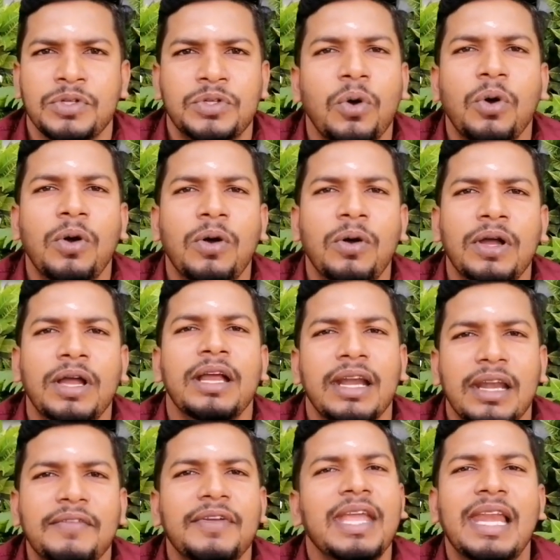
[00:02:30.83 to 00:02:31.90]
ஸோ
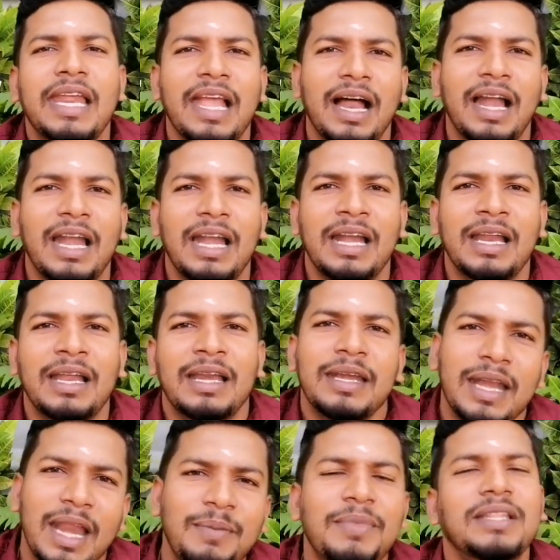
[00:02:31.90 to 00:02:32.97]
எங்களோட வேலையால்
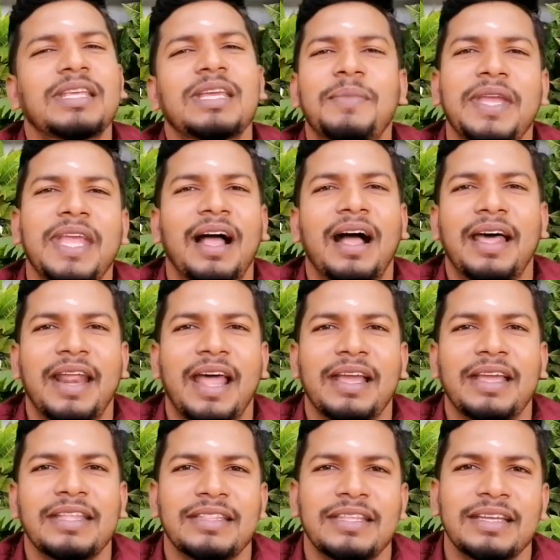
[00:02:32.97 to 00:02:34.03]
நன்மை தீமையை
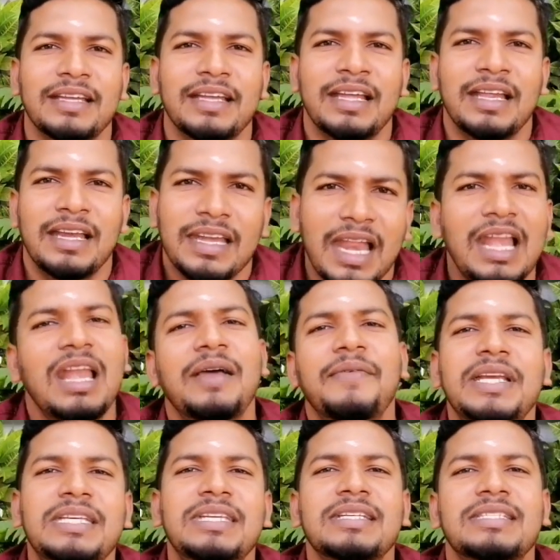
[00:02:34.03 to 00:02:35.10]
ஆராய்ந்து
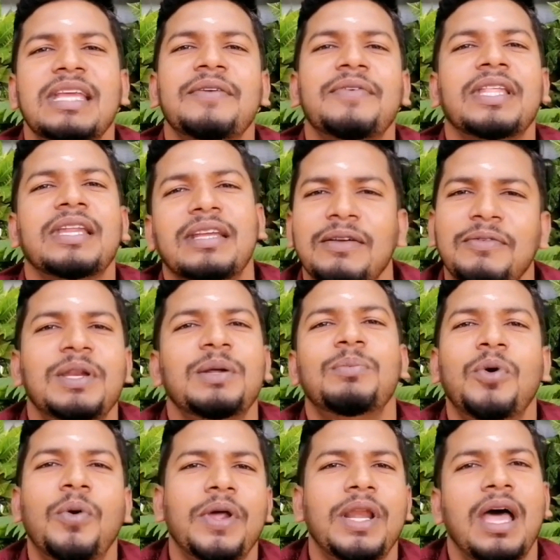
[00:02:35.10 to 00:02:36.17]
நல்லவற்றை செய்வதற்கு
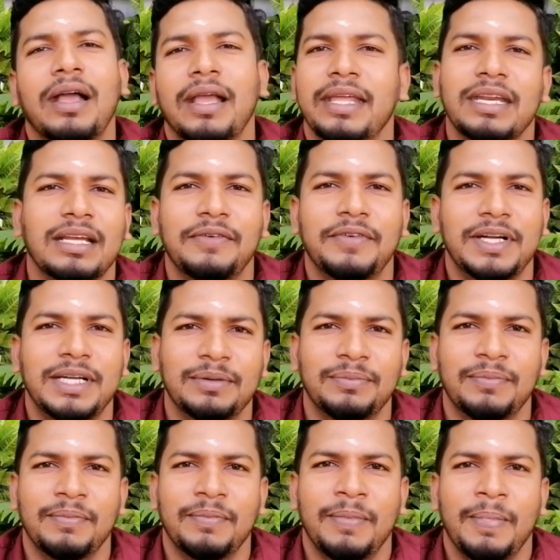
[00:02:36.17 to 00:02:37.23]
விரும்புவனாக இருக்க வேண்டும்
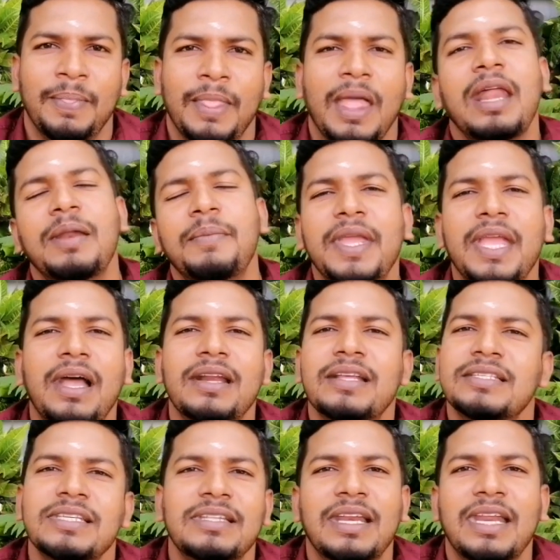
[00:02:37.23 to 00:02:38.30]
அருமையான
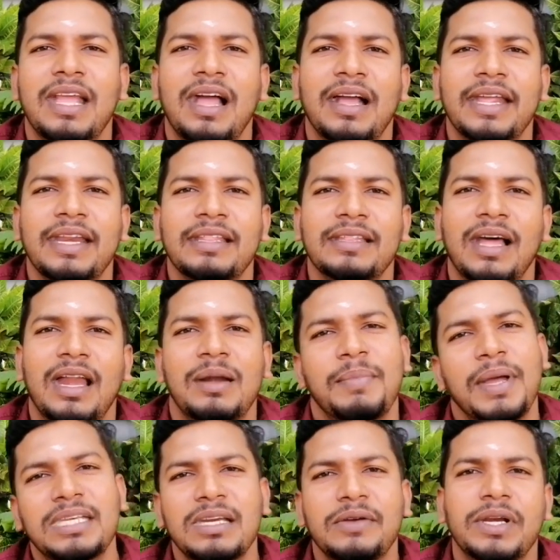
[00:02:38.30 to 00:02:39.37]
சிந்தனையாக இருந்தால்
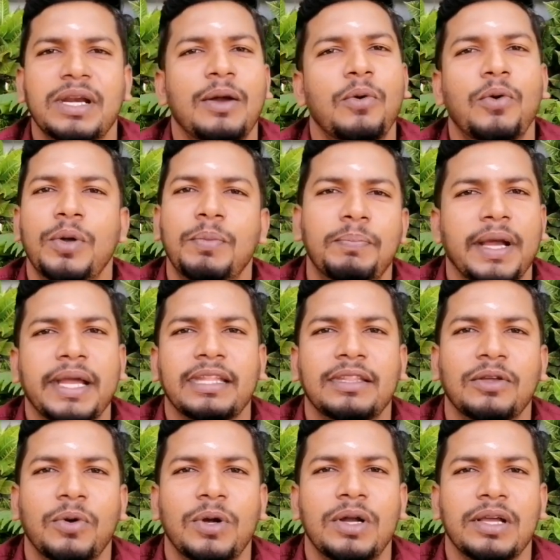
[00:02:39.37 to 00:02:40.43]
மற்றவர்களோடும்
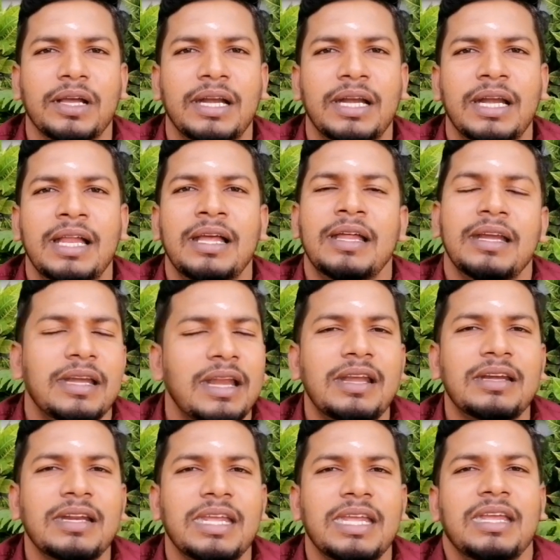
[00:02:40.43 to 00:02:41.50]
பகிர்ந்து கொள்ளுங்கள்
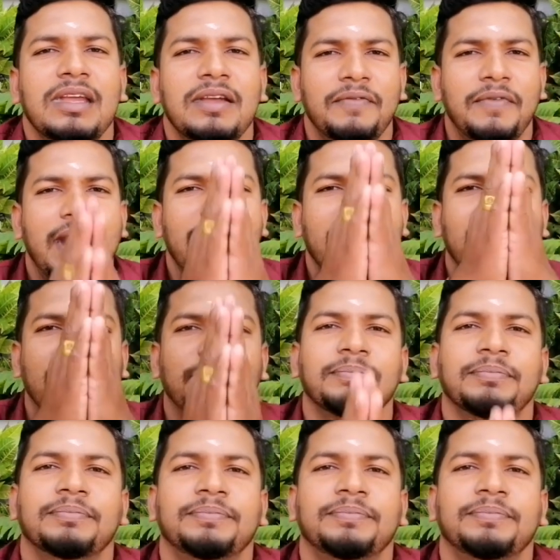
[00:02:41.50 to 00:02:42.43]
நன்றி வணக்கம்